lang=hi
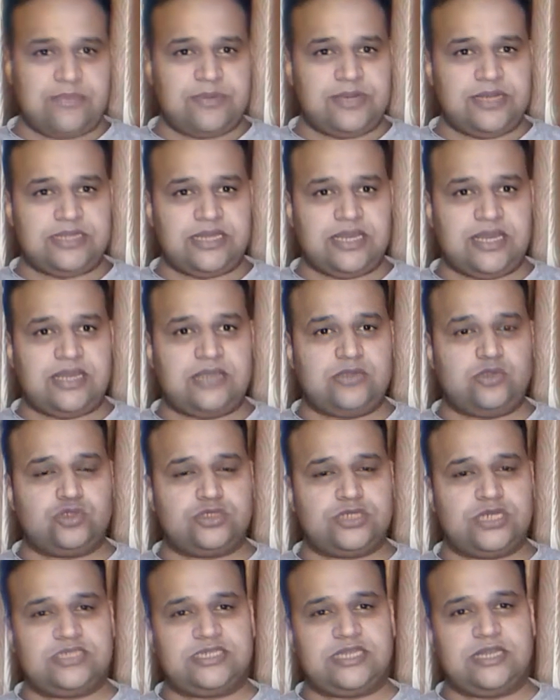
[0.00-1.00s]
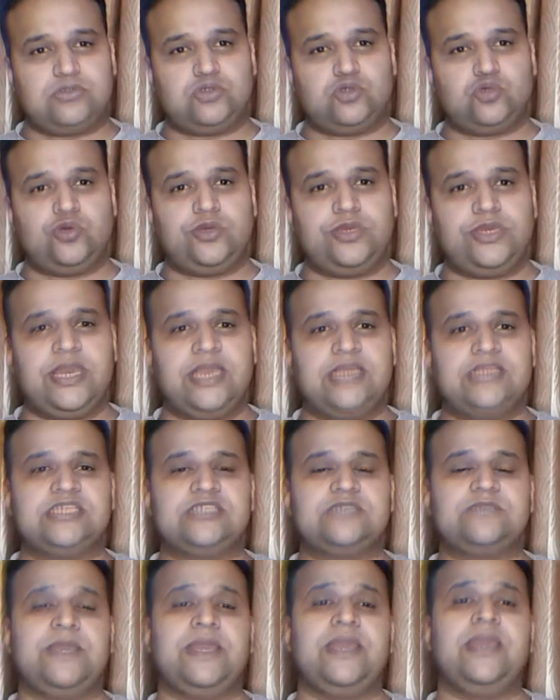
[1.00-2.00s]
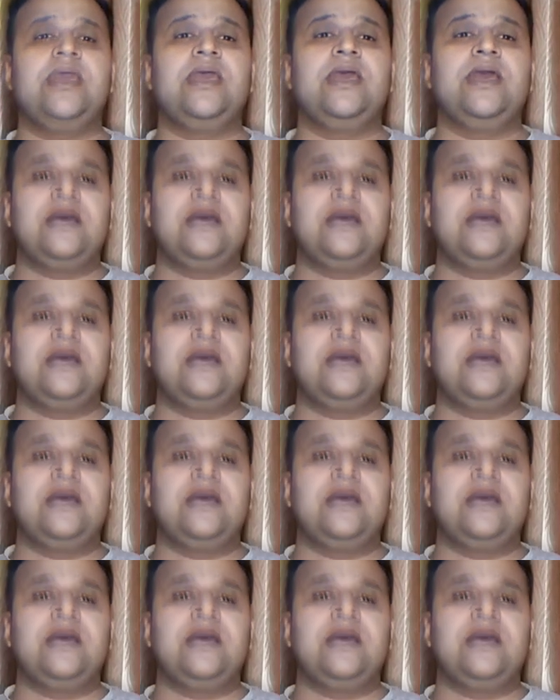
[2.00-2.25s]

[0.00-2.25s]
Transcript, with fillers: अप्रैल तक का दूसरा स्टेप शुरू किया है जिसमें